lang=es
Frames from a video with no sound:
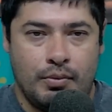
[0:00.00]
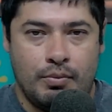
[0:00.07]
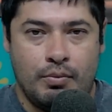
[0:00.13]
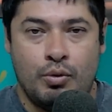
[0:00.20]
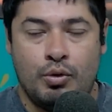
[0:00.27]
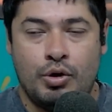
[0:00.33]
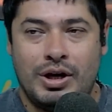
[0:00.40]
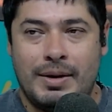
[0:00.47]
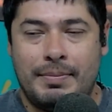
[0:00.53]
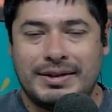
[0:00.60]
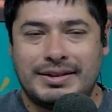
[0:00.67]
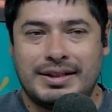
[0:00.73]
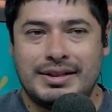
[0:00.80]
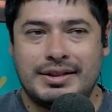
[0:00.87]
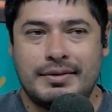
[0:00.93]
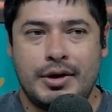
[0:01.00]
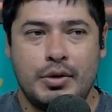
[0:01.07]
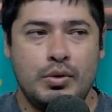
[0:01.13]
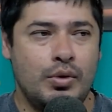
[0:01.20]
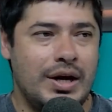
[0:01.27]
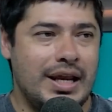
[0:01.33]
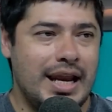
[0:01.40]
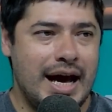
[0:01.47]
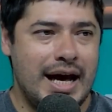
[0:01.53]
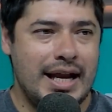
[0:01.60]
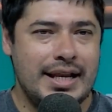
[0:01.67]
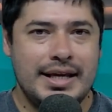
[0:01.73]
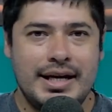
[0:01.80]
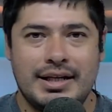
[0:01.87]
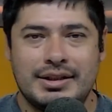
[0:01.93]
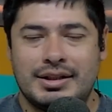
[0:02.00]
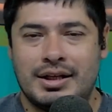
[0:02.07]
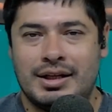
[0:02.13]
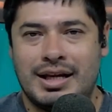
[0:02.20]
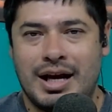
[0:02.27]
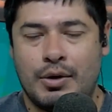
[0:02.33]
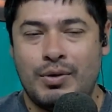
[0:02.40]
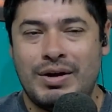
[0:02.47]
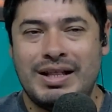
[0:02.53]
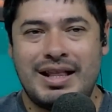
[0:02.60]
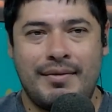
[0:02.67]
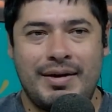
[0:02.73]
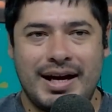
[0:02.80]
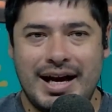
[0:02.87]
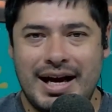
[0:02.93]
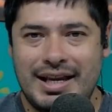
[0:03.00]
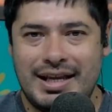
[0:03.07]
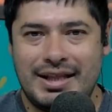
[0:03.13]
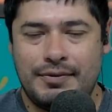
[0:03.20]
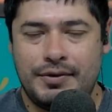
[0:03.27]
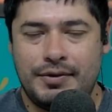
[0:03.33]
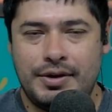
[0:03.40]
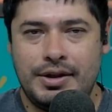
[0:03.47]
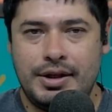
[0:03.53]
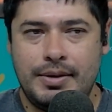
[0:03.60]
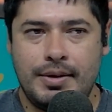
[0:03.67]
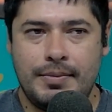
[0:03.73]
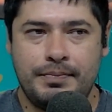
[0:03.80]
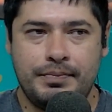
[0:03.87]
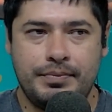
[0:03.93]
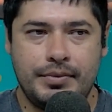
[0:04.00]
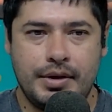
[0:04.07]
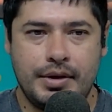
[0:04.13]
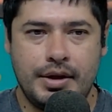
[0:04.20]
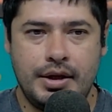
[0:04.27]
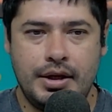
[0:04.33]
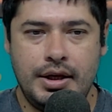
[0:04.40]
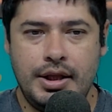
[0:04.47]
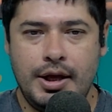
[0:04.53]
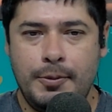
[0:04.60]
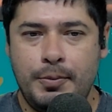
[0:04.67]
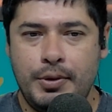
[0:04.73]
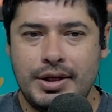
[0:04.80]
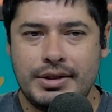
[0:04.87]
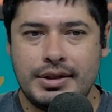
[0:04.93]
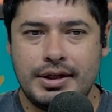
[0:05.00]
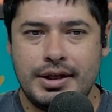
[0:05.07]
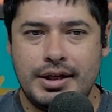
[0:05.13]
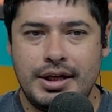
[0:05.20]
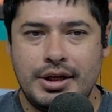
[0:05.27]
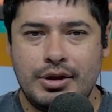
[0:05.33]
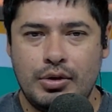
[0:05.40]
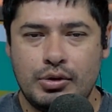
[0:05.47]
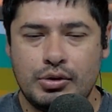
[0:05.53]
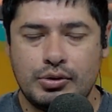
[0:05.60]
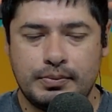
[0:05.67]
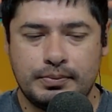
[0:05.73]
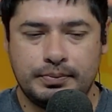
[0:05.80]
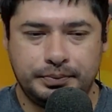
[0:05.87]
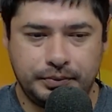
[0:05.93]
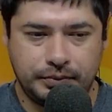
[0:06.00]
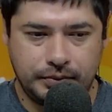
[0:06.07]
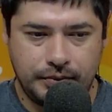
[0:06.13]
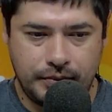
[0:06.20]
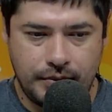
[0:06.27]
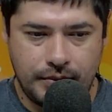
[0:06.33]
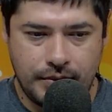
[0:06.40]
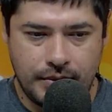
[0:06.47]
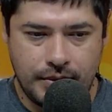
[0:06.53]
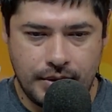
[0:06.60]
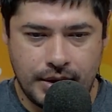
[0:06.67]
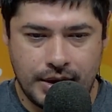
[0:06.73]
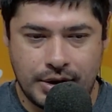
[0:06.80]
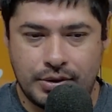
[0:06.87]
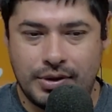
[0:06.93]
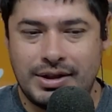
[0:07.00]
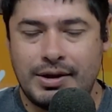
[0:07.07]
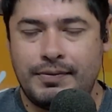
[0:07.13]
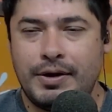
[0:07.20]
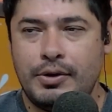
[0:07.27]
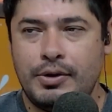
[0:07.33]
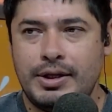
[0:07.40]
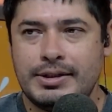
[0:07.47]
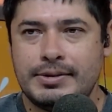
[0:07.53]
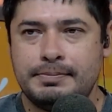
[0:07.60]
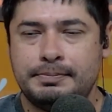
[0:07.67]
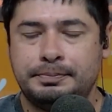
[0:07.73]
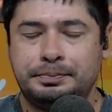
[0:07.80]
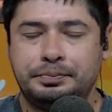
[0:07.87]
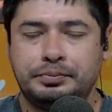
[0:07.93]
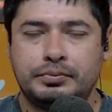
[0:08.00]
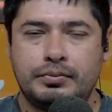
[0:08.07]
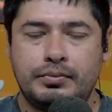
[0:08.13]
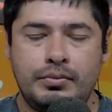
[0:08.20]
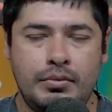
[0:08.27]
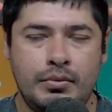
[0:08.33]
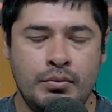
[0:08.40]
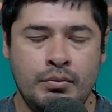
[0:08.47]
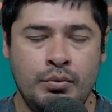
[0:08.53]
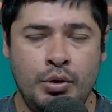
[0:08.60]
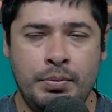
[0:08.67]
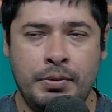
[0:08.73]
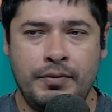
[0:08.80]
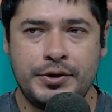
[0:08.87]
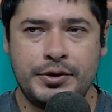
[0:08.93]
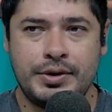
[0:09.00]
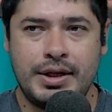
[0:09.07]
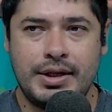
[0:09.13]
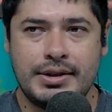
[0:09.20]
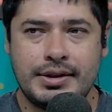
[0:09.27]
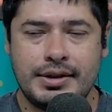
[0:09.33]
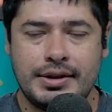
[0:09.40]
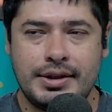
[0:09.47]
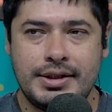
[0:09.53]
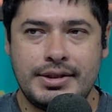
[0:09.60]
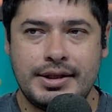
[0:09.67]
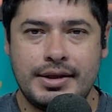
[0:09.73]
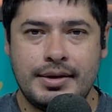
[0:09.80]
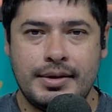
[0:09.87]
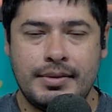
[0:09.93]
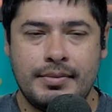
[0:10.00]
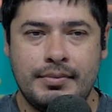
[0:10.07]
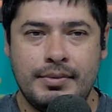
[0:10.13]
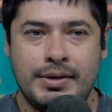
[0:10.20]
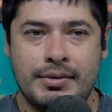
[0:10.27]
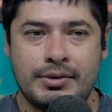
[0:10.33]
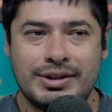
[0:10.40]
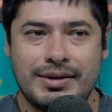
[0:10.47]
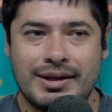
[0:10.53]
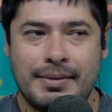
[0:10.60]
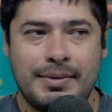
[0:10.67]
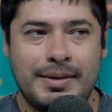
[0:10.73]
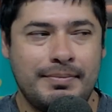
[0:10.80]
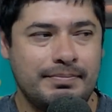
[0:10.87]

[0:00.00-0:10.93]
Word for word: Uno le pasa el CBU, el alias, la cuenta bancaria en definitiva. Y después estos, que son estafadores, muy profesionales, dicen, o sea, es que me,